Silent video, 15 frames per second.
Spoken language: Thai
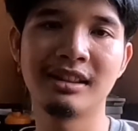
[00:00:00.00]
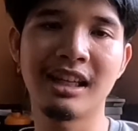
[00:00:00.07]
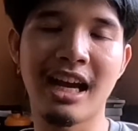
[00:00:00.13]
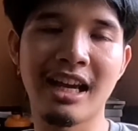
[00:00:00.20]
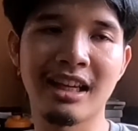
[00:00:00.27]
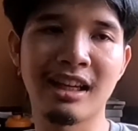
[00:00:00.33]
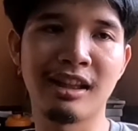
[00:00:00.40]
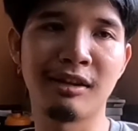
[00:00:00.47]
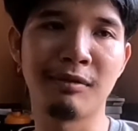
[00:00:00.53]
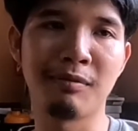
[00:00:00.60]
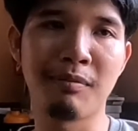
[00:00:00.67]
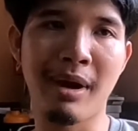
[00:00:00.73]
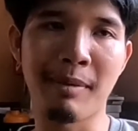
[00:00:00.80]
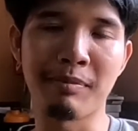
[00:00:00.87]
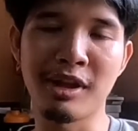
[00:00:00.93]
จ่ายเงิน
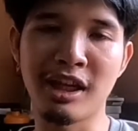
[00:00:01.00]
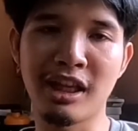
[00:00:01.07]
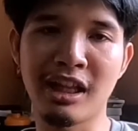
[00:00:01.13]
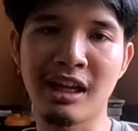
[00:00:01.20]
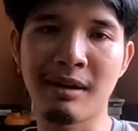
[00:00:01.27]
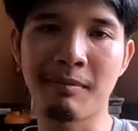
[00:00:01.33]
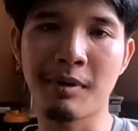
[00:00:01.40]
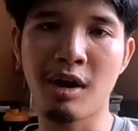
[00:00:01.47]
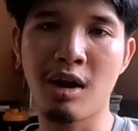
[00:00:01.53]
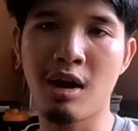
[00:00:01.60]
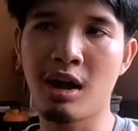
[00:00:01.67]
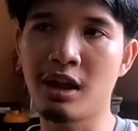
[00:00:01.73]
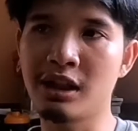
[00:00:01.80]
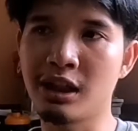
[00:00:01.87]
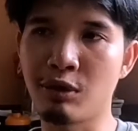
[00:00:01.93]
แบบนี้นะครับ ก็
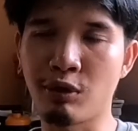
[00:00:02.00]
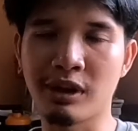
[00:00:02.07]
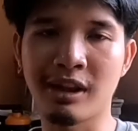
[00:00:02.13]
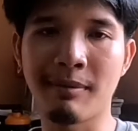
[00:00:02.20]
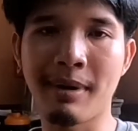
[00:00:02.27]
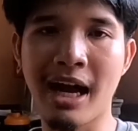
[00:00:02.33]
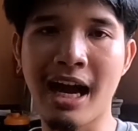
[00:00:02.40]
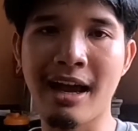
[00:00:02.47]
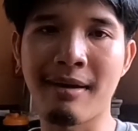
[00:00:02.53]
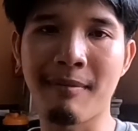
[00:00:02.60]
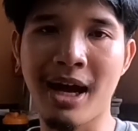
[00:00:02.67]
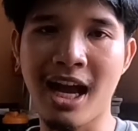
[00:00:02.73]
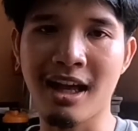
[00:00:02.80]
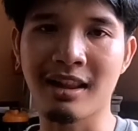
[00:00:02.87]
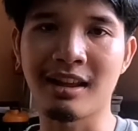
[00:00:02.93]
สะดวกสบาย
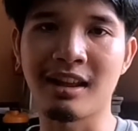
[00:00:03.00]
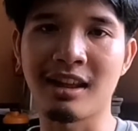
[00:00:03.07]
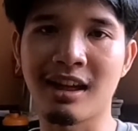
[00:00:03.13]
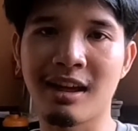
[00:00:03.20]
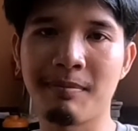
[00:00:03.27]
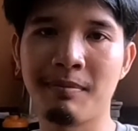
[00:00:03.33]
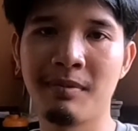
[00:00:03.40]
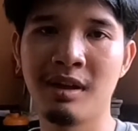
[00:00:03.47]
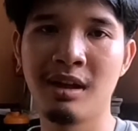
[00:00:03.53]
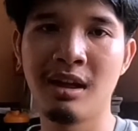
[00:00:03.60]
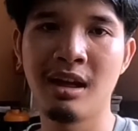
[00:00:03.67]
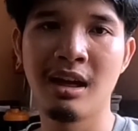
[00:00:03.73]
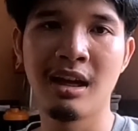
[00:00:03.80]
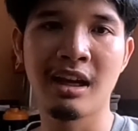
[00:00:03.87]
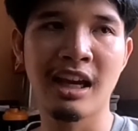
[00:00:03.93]
มากเลยนะครับ
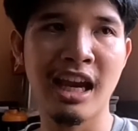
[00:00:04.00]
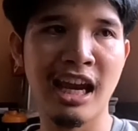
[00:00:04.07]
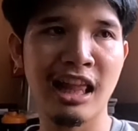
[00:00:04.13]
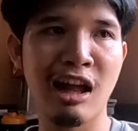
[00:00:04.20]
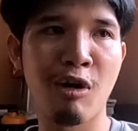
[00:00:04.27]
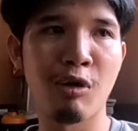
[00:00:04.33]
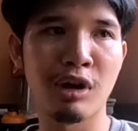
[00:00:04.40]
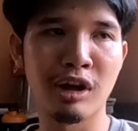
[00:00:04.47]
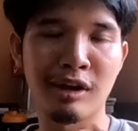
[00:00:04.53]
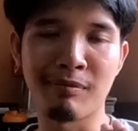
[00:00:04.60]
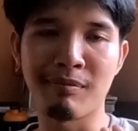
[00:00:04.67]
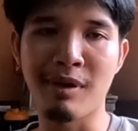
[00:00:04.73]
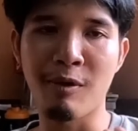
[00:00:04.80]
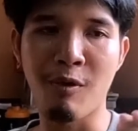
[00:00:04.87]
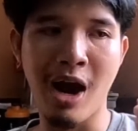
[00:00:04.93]
แค่เราเงิน
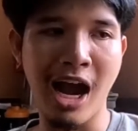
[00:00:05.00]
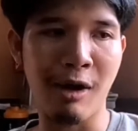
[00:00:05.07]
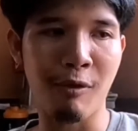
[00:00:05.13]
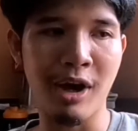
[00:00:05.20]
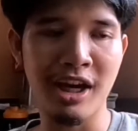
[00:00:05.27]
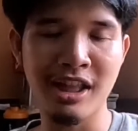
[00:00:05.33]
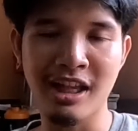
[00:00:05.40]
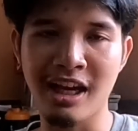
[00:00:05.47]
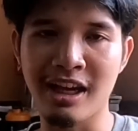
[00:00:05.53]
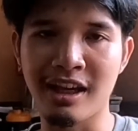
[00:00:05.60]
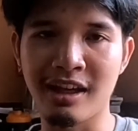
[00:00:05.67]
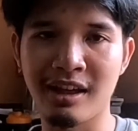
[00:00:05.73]
ไปวางไว้ใน